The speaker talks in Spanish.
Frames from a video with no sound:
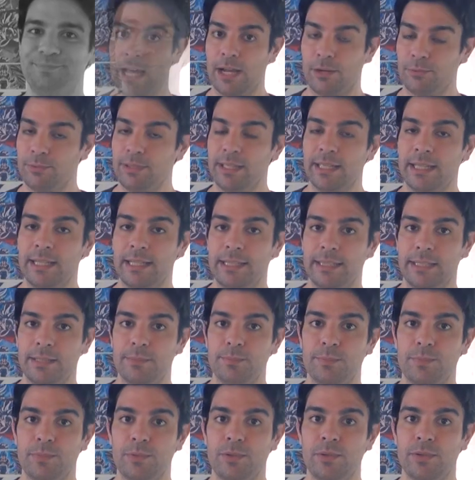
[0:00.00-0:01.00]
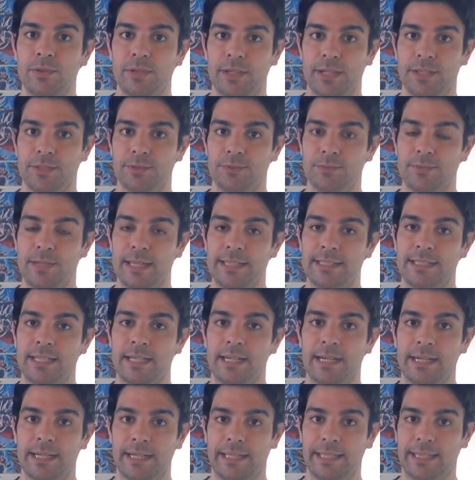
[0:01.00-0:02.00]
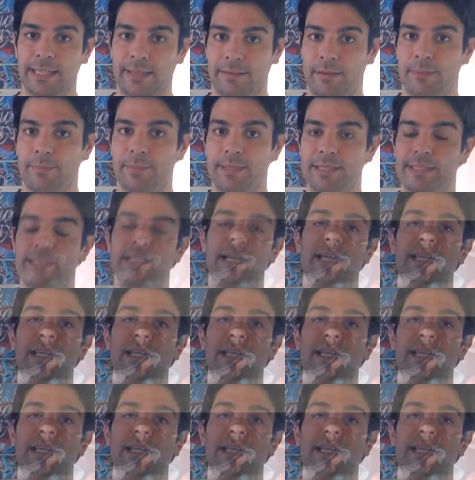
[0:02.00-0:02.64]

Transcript: La Rueda del Tiempo es una saga que estaba